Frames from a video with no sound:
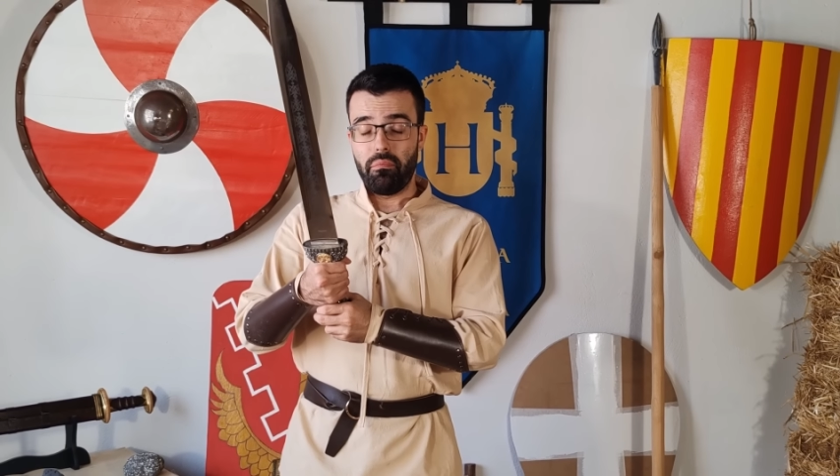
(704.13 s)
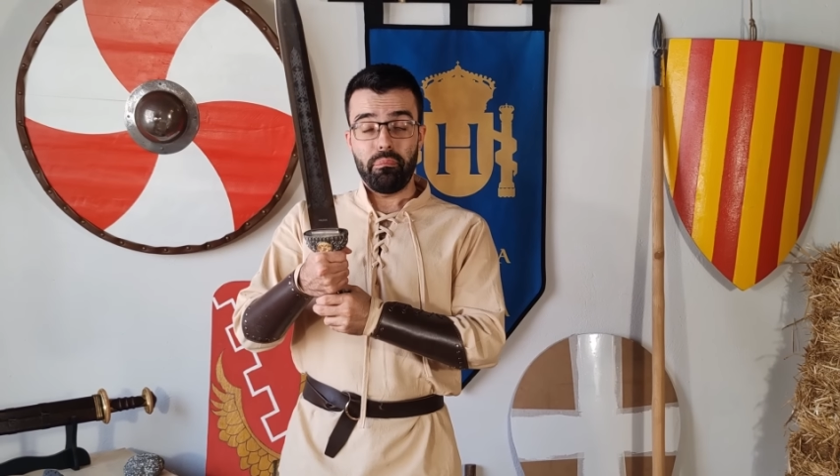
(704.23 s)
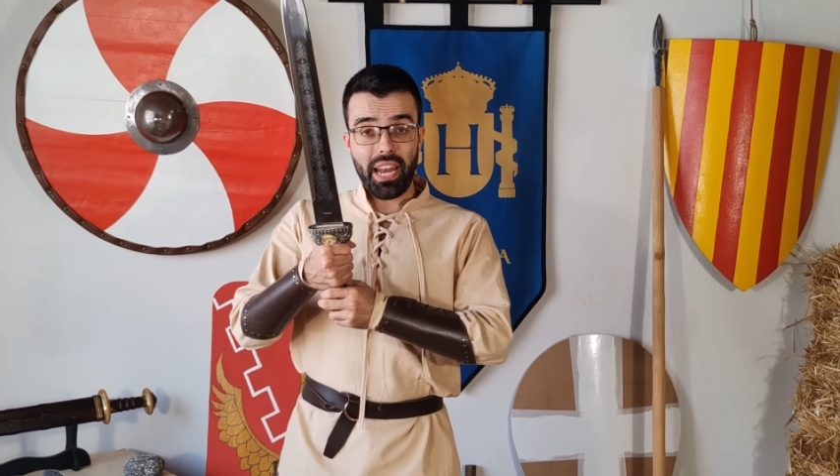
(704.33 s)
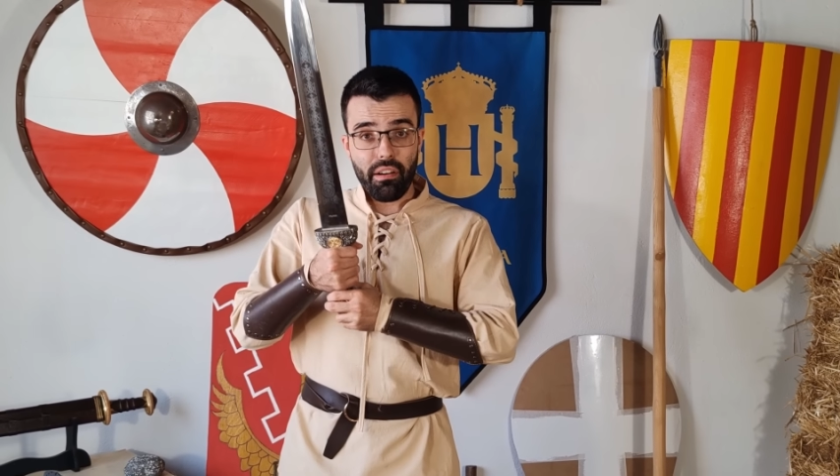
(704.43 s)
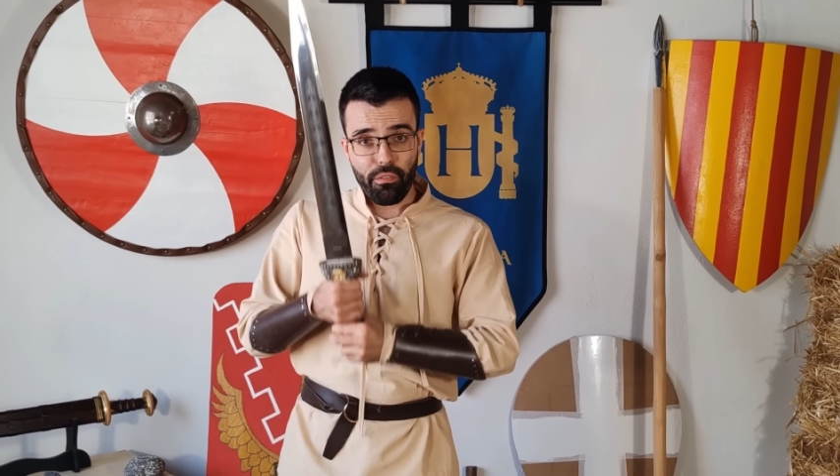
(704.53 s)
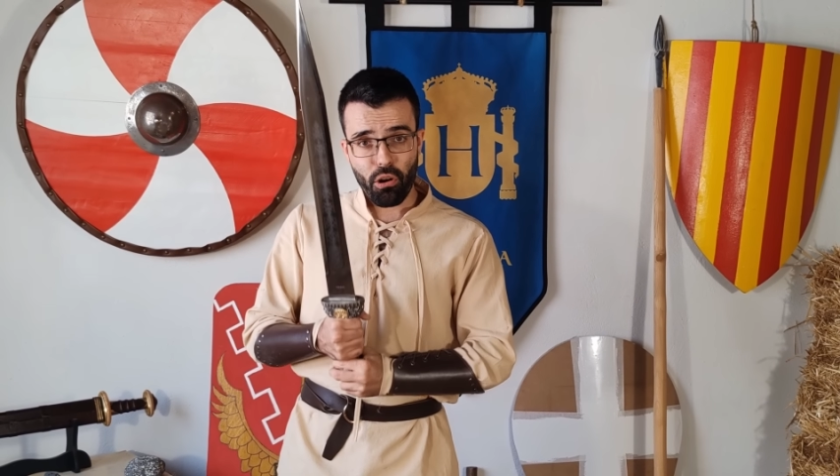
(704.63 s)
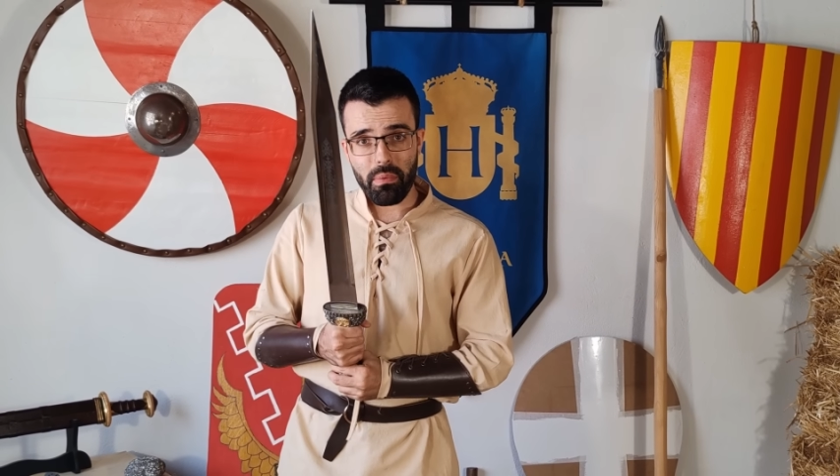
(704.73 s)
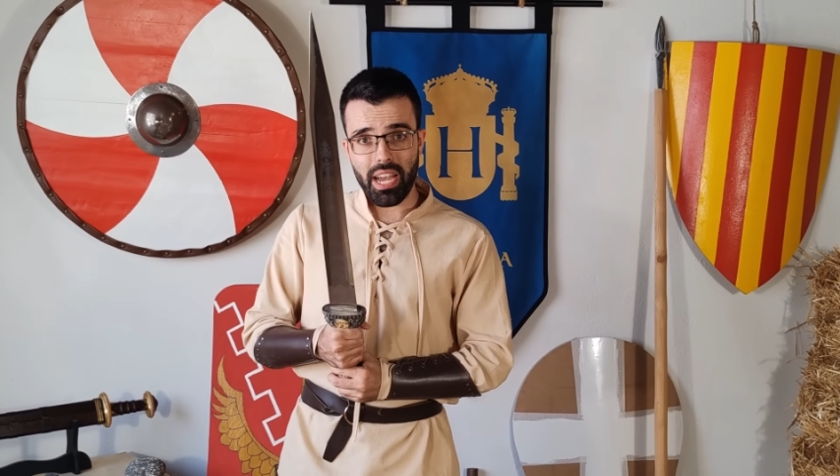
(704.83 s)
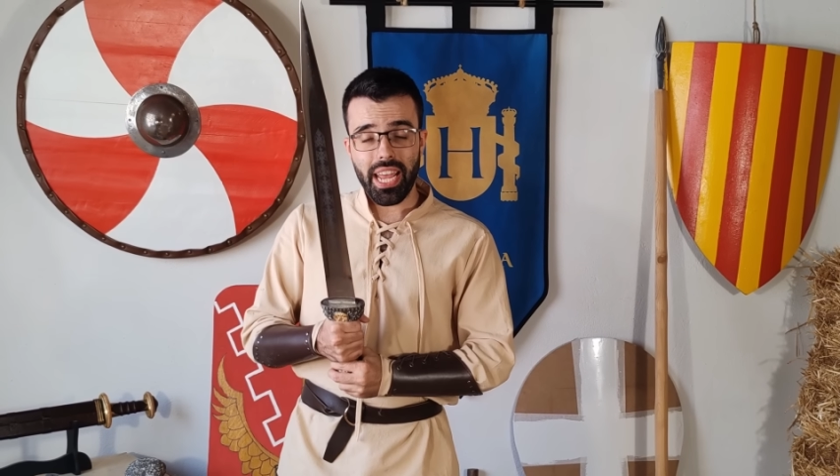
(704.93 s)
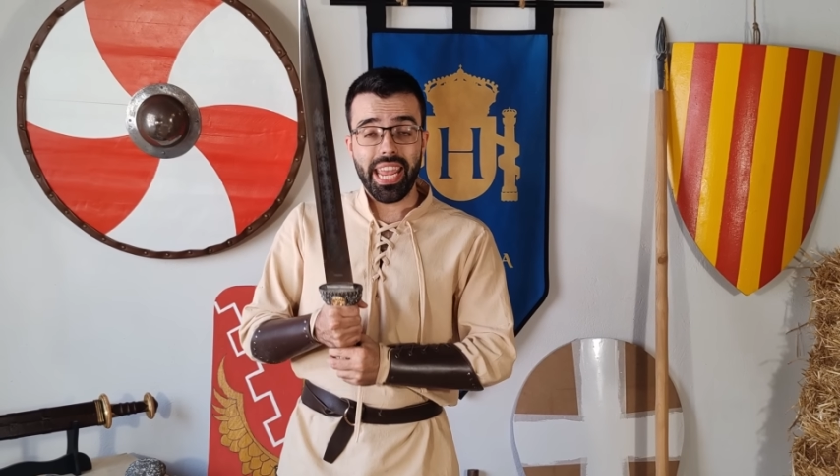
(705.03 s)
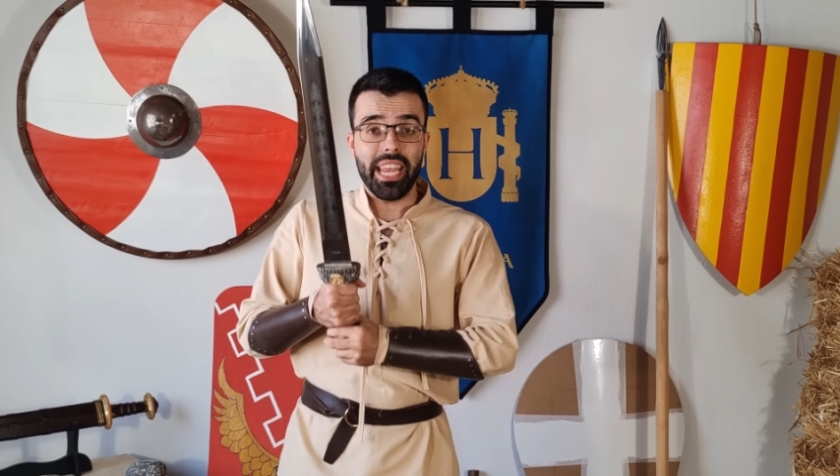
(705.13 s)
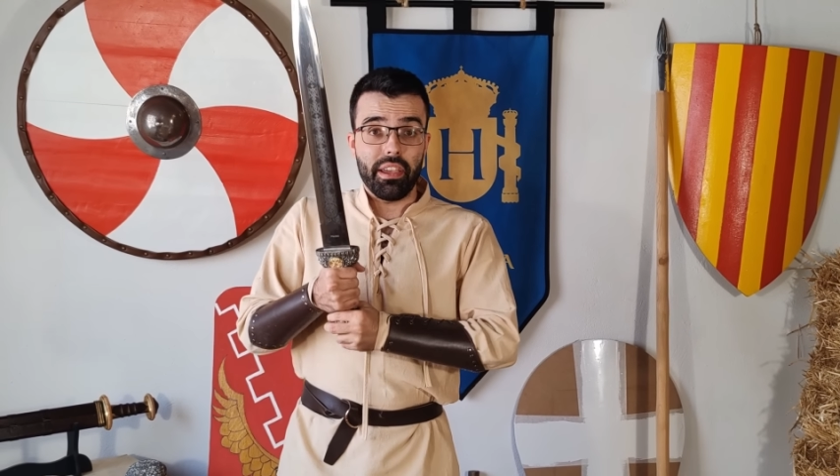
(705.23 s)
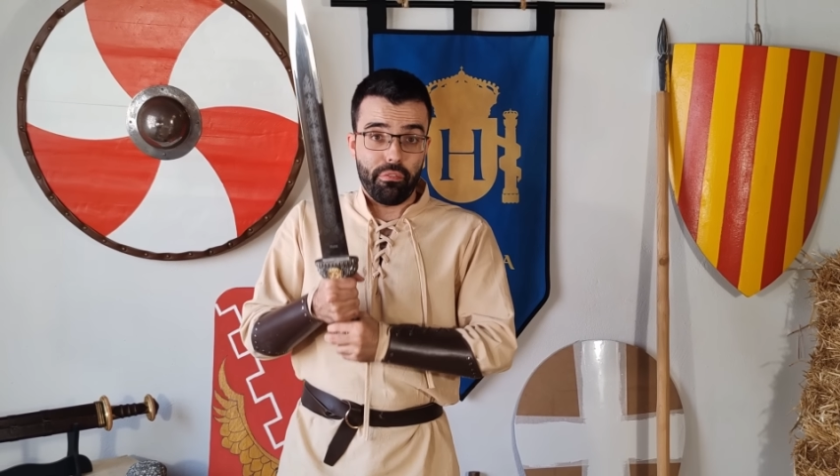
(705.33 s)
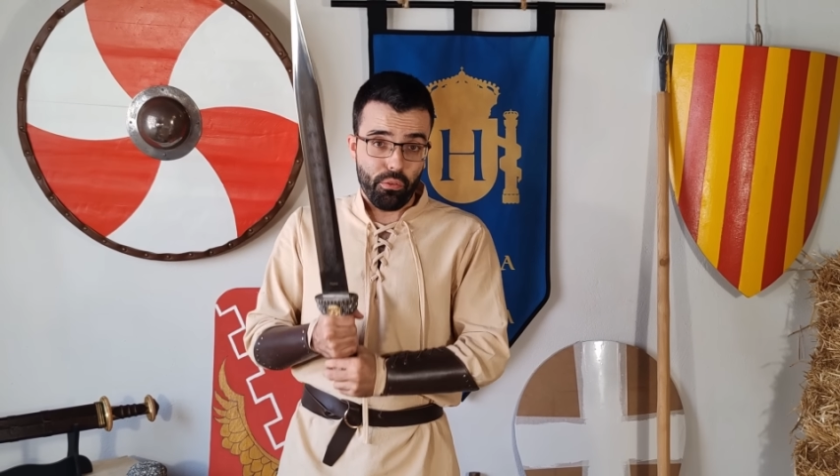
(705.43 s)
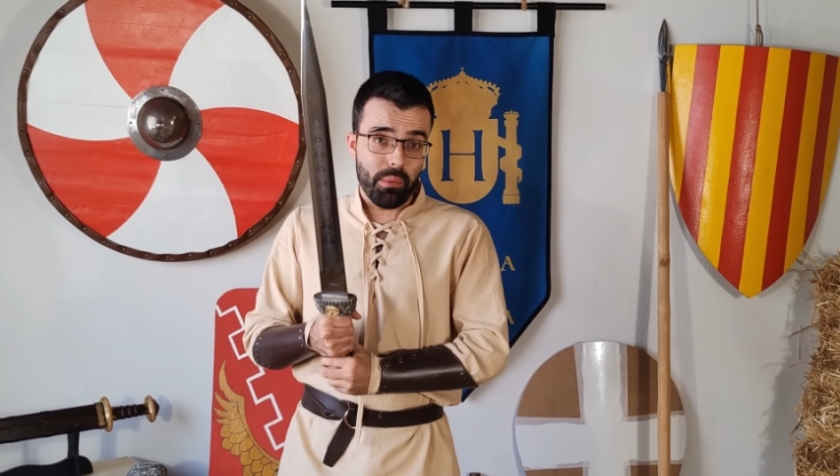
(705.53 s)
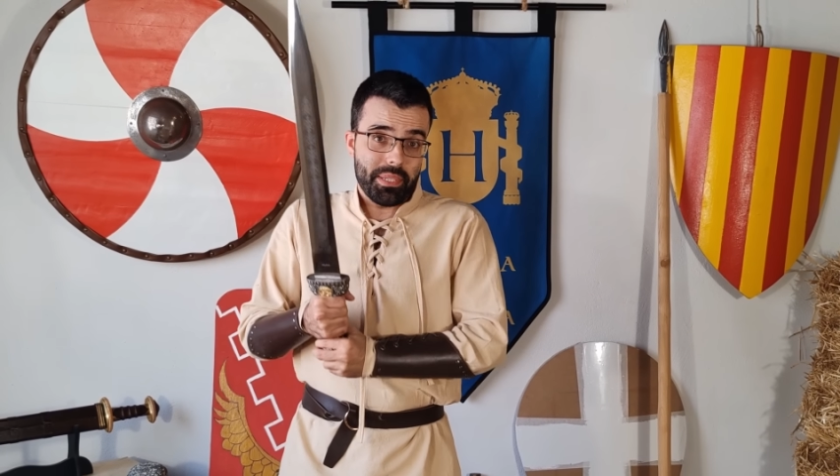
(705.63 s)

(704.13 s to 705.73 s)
de la forma en que fue